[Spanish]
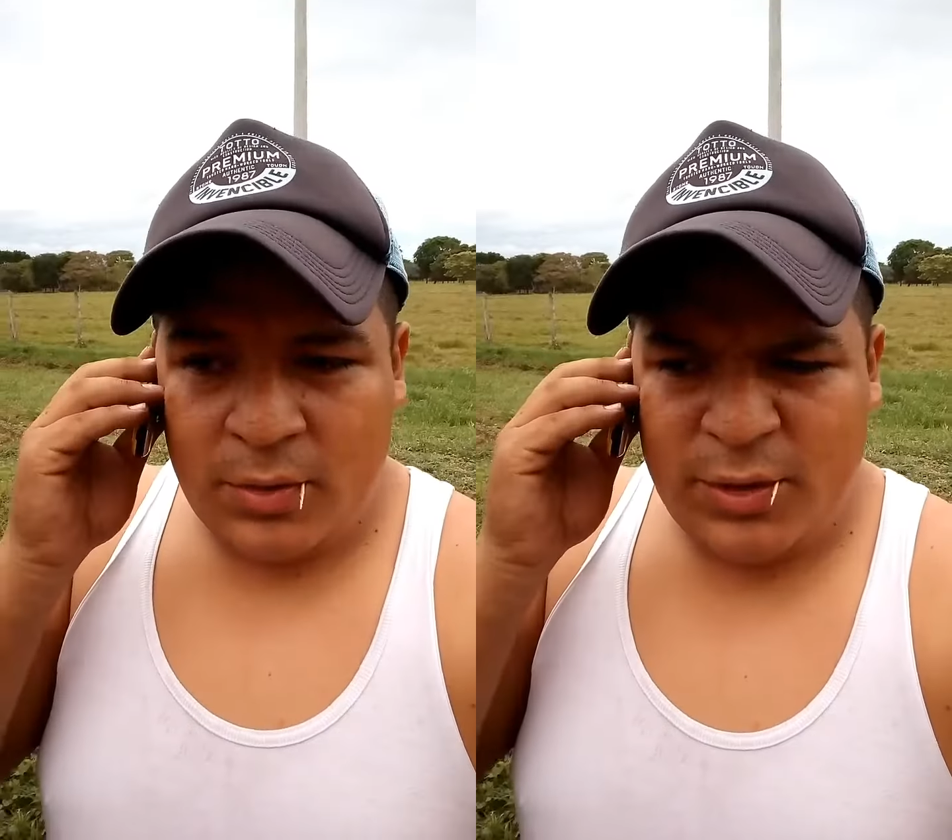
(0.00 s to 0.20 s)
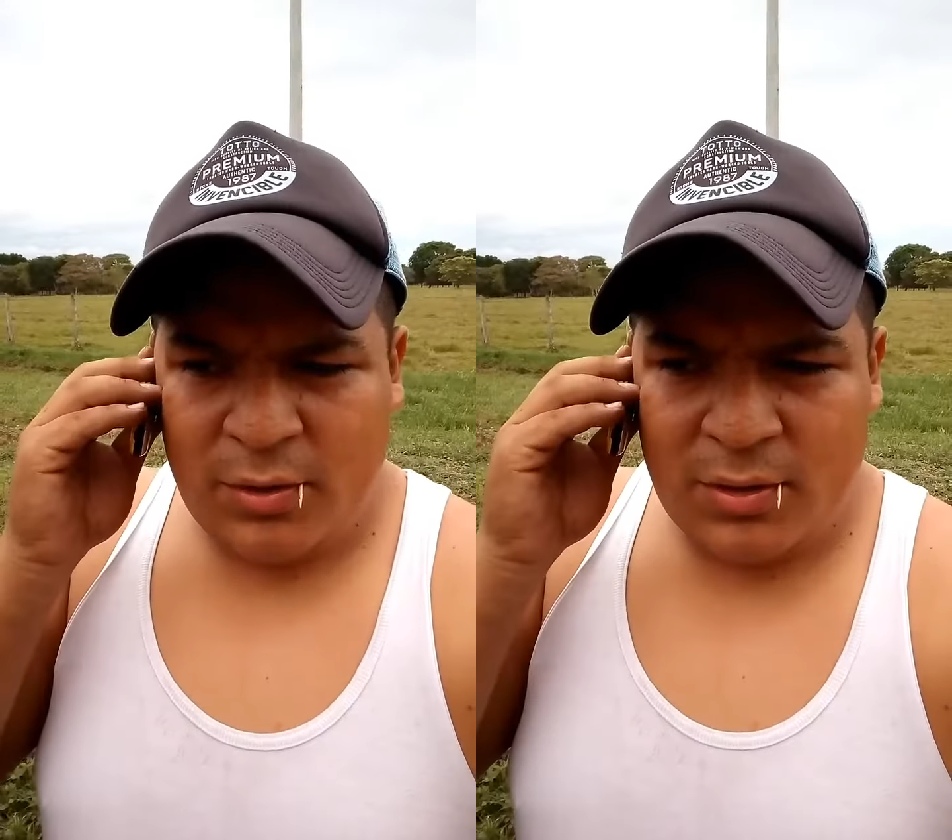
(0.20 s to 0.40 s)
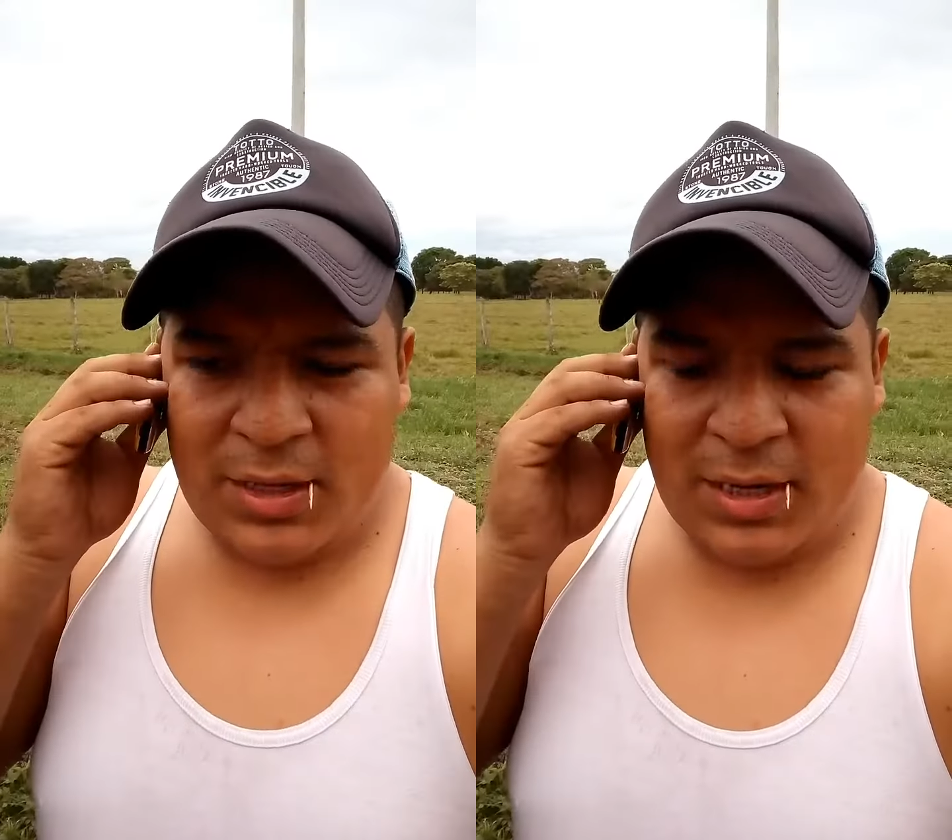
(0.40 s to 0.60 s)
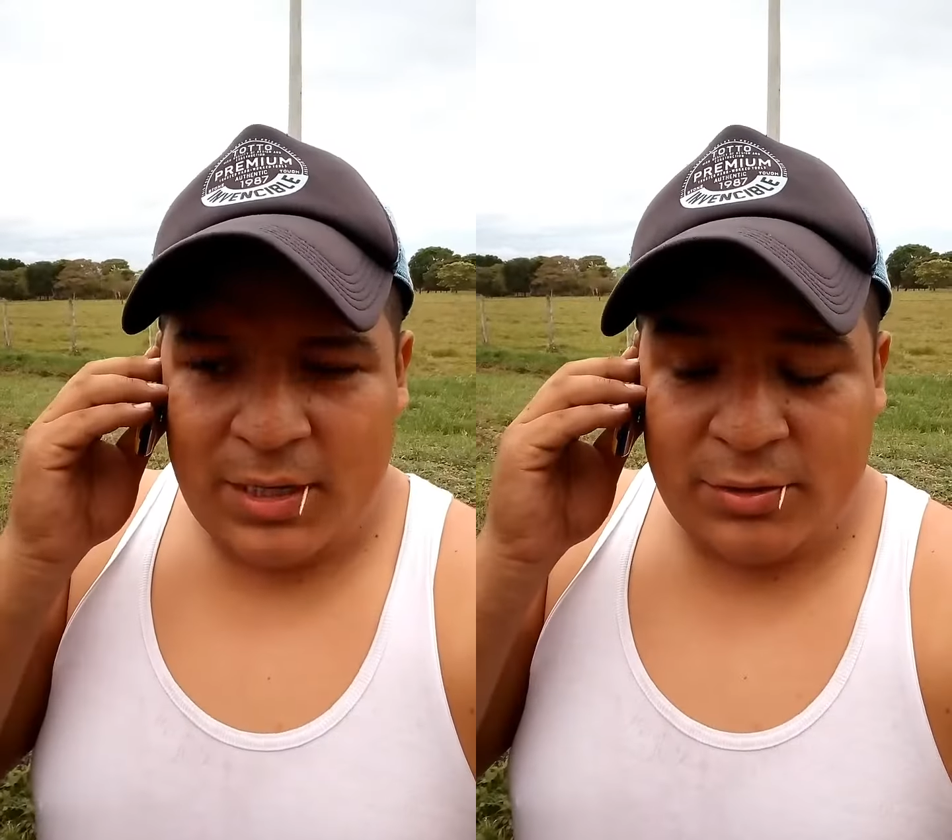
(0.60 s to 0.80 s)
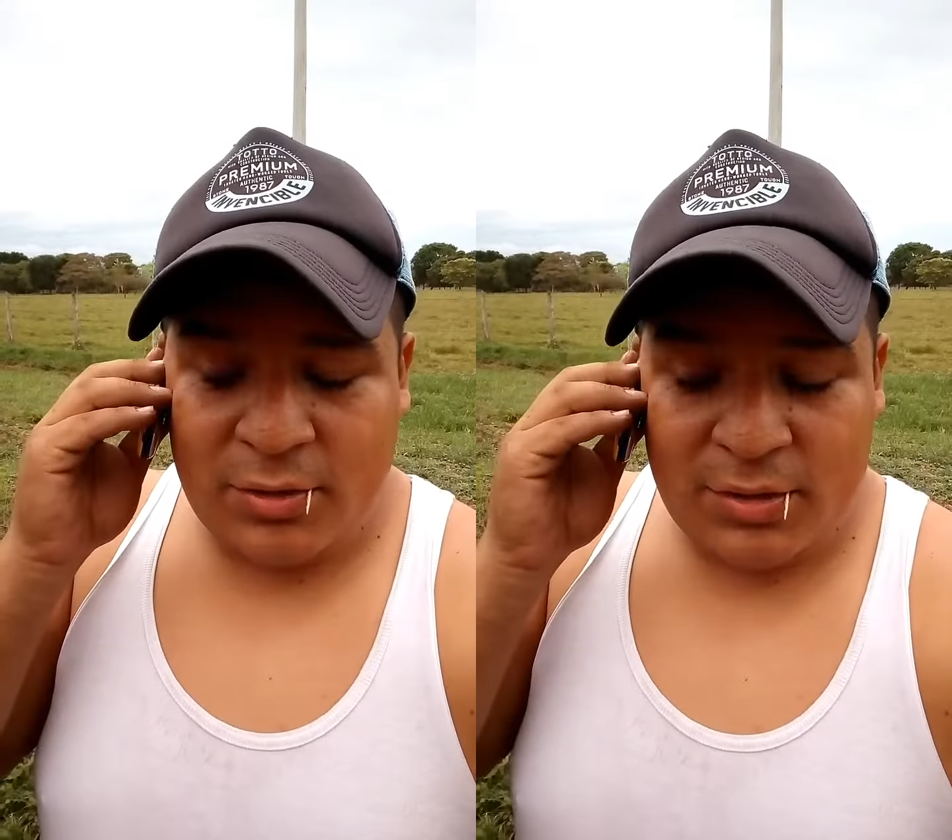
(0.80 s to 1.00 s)
Uy, no, don
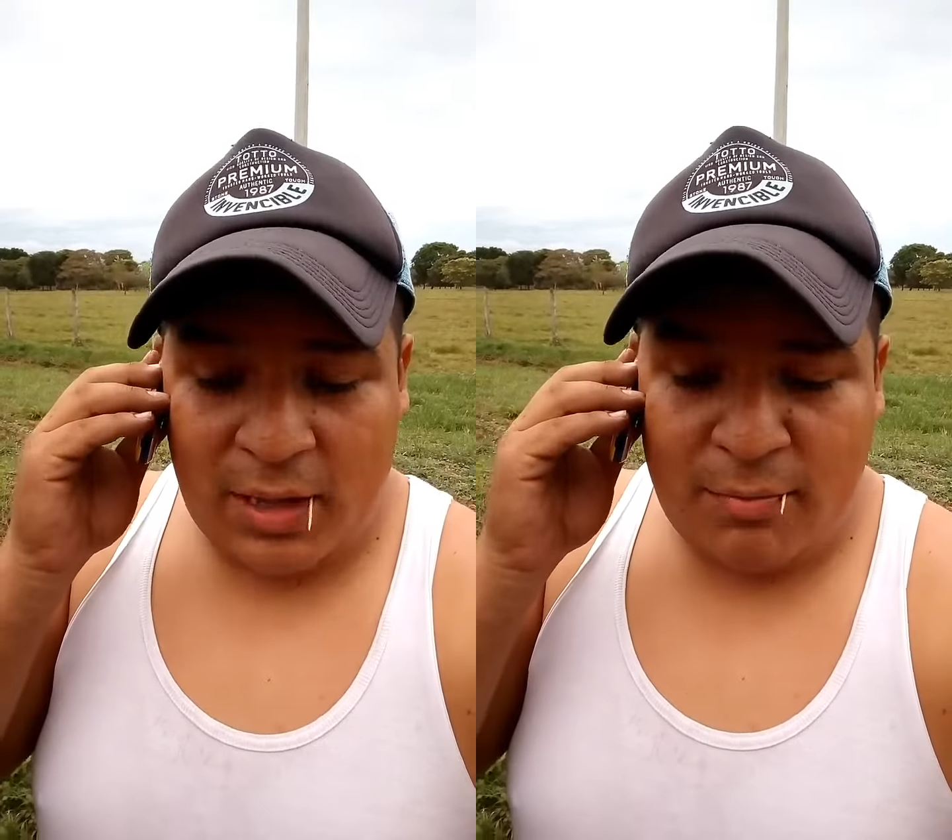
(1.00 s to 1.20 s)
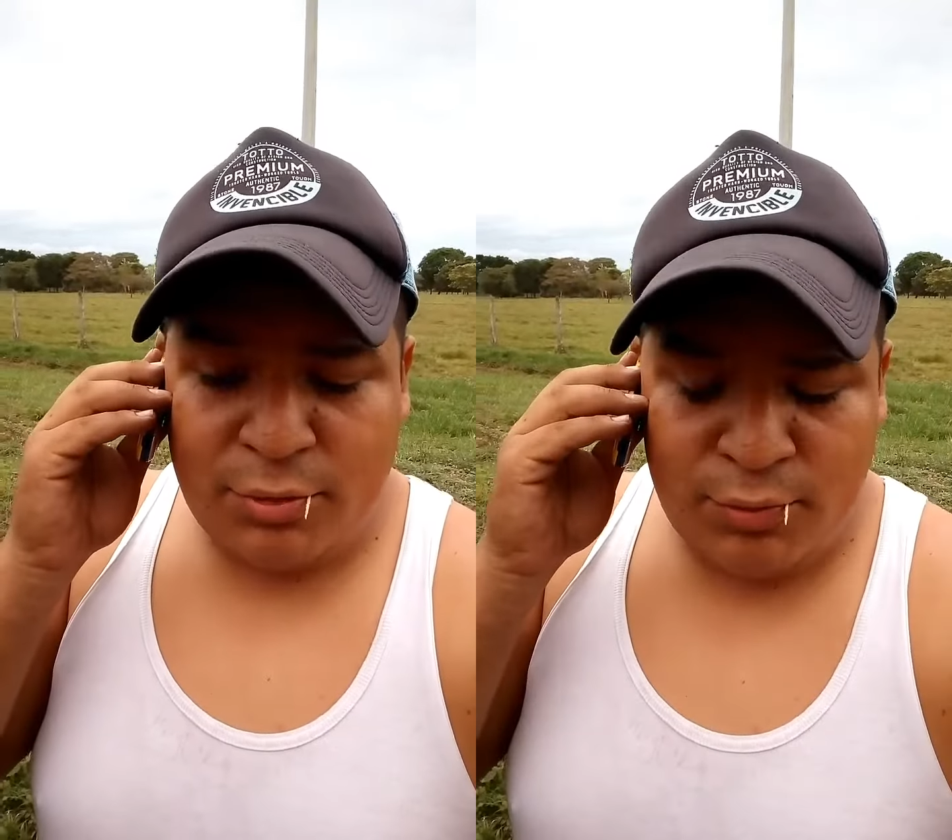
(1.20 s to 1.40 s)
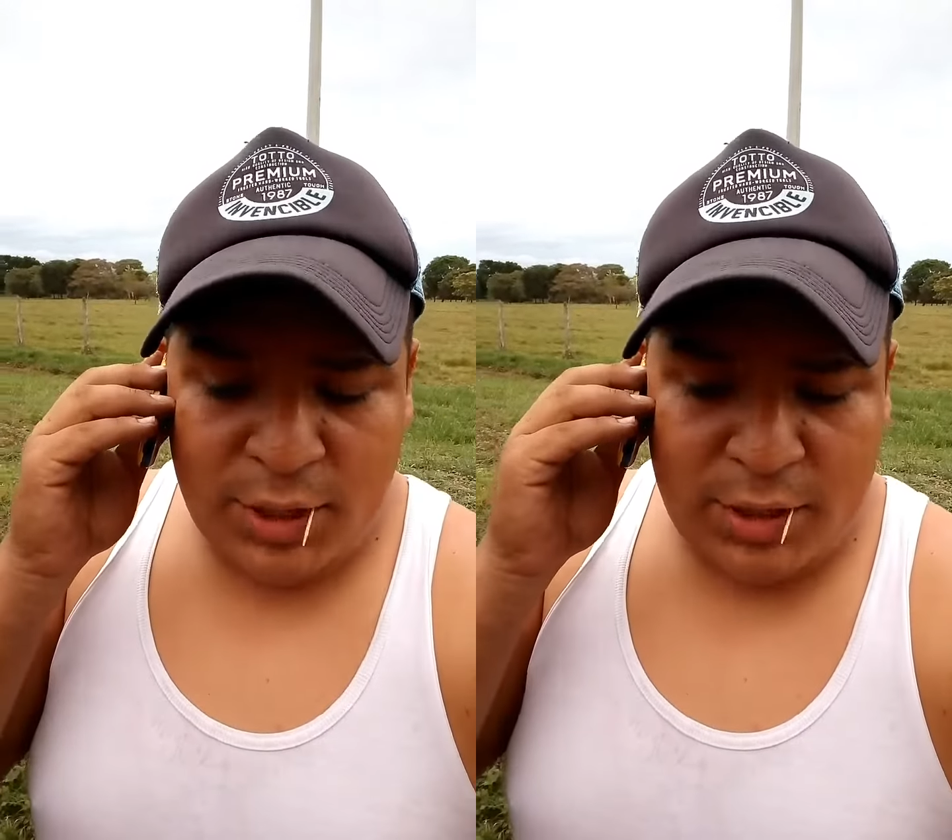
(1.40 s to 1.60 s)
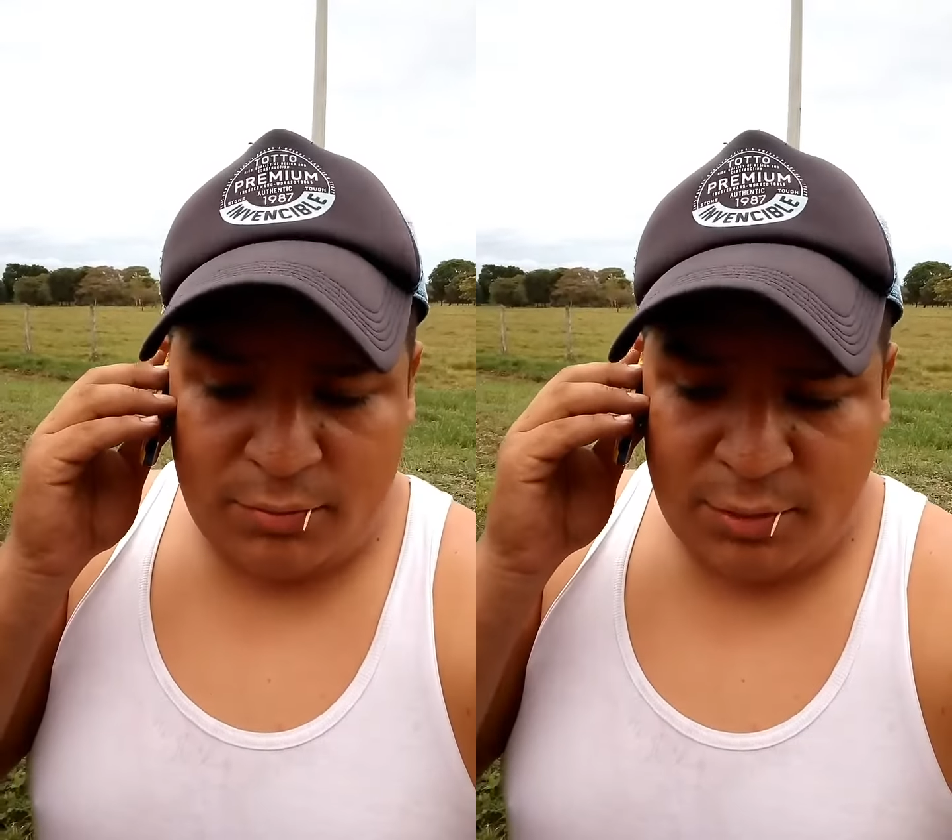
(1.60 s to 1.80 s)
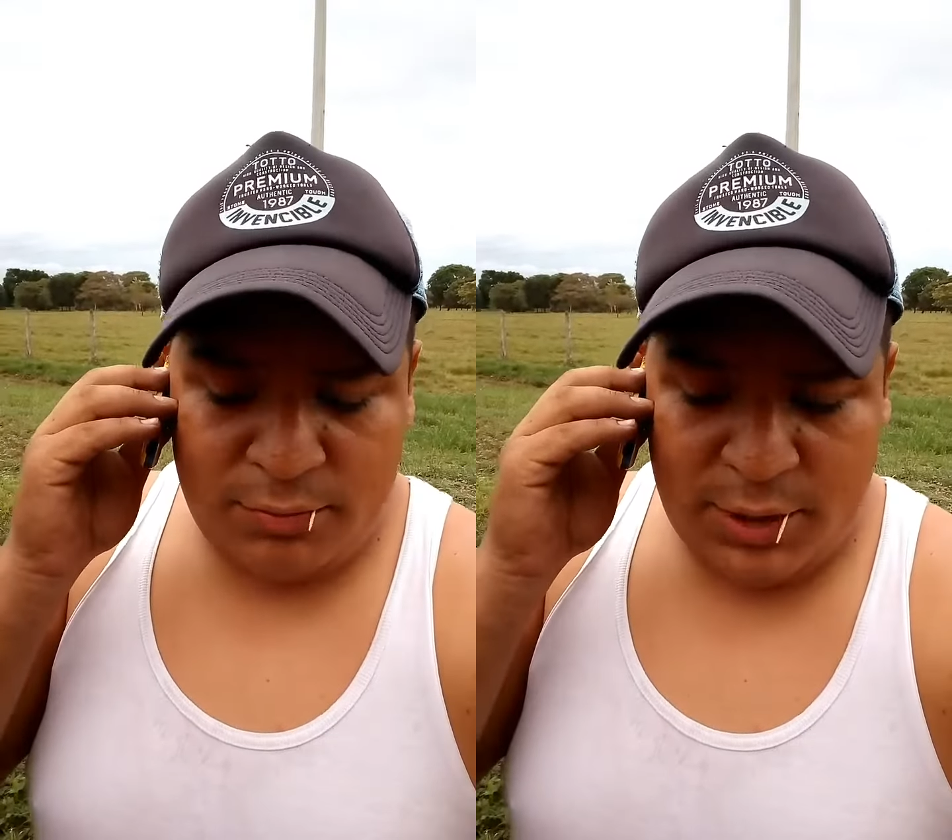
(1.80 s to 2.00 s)
Carlitos, estaba muy bueno,
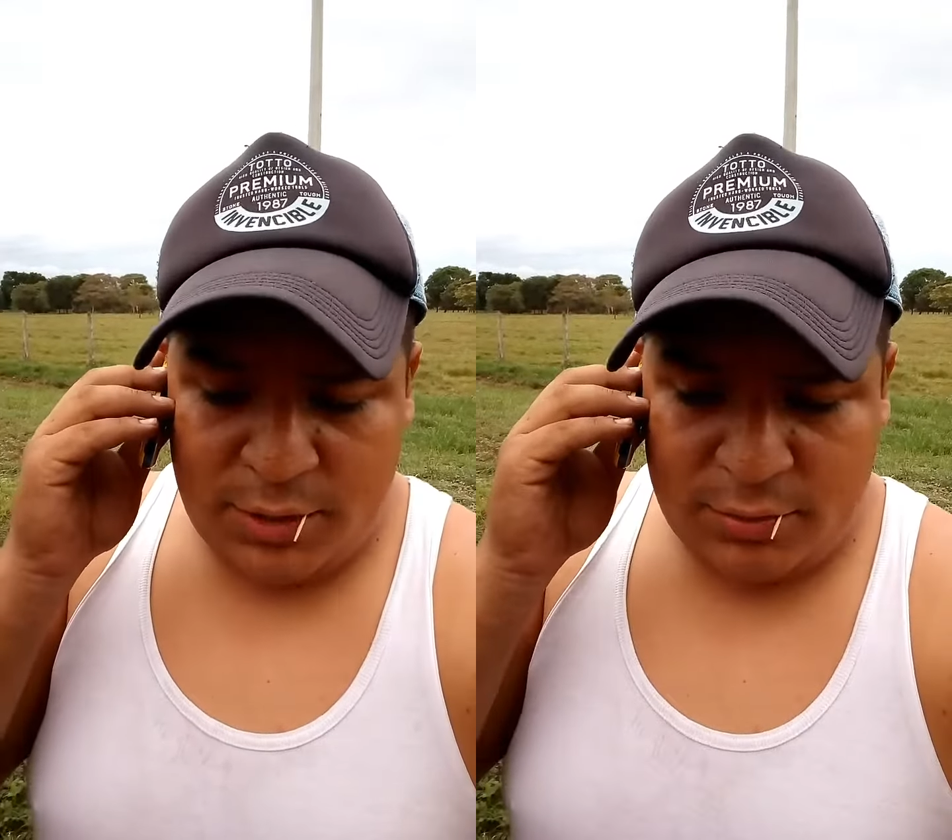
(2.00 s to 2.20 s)
muy bueno.